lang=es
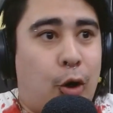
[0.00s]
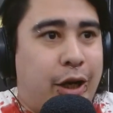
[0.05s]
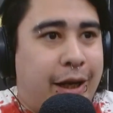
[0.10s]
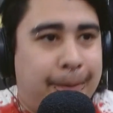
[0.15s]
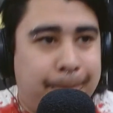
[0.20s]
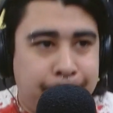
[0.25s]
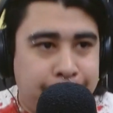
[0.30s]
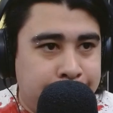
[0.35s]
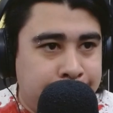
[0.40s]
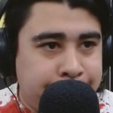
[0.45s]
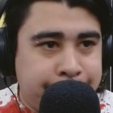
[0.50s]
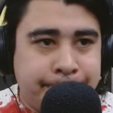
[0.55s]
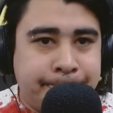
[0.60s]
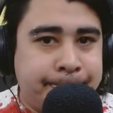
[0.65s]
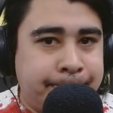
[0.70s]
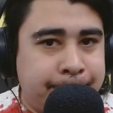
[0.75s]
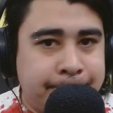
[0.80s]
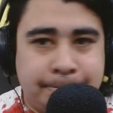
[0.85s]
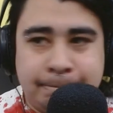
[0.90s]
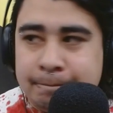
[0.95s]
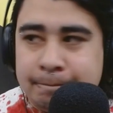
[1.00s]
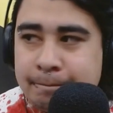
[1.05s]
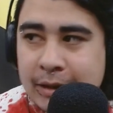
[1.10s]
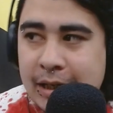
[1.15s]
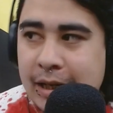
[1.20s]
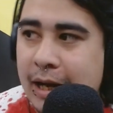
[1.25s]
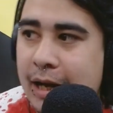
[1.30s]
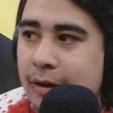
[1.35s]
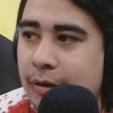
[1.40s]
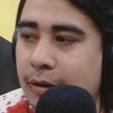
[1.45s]
Con un hacha.
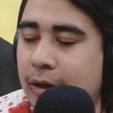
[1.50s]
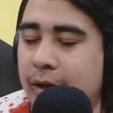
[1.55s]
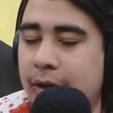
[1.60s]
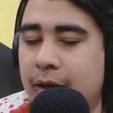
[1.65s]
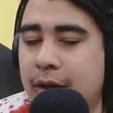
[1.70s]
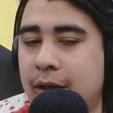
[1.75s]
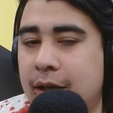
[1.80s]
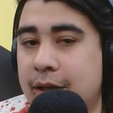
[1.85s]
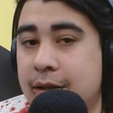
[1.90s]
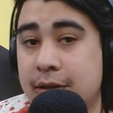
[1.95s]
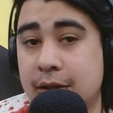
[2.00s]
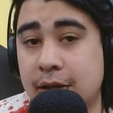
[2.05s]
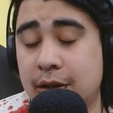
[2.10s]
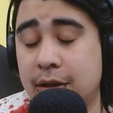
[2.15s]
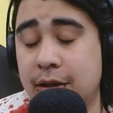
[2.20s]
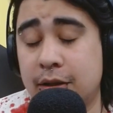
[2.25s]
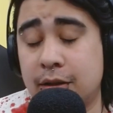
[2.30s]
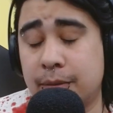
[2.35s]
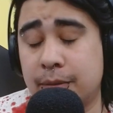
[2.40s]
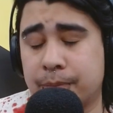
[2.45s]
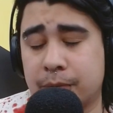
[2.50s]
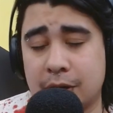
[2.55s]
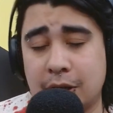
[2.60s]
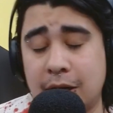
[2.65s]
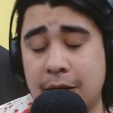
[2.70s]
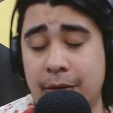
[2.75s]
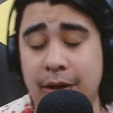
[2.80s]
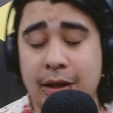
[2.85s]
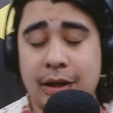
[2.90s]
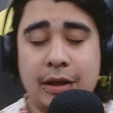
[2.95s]
claro, eh, eh,
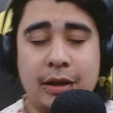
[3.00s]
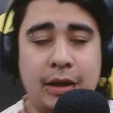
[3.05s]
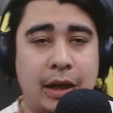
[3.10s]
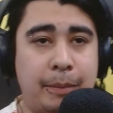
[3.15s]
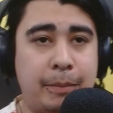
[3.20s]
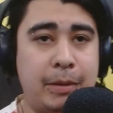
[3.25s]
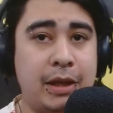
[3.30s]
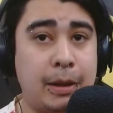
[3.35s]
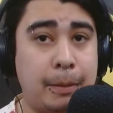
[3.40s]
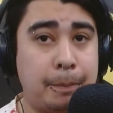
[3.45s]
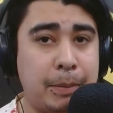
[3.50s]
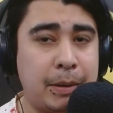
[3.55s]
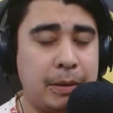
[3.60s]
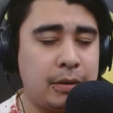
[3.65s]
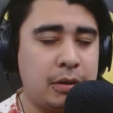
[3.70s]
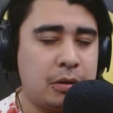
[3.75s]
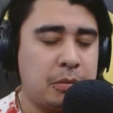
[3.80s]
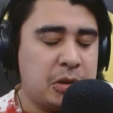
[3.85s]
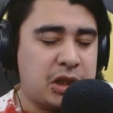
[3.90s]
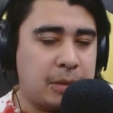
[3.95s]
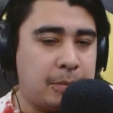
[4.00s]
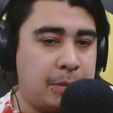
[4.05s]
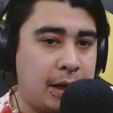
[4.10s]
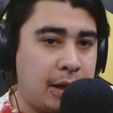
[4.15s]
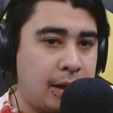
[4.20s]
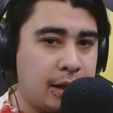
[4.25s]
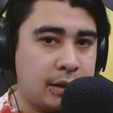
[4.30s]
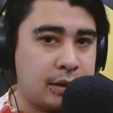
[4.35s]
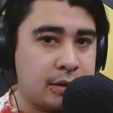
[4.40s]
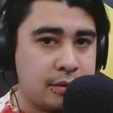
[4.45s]
la verdad que a mí de pibe no me
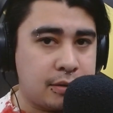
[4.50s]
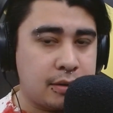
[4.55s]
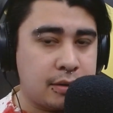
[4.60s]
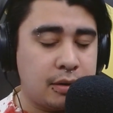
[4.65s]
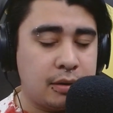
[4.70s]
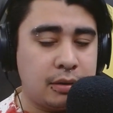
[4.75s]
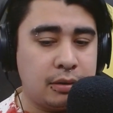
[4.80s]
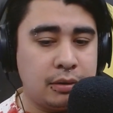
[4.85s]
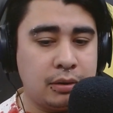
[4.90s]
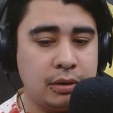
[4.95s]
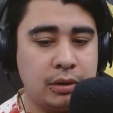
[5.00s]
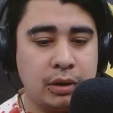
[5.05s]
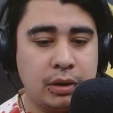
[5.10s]
llamaba la atención.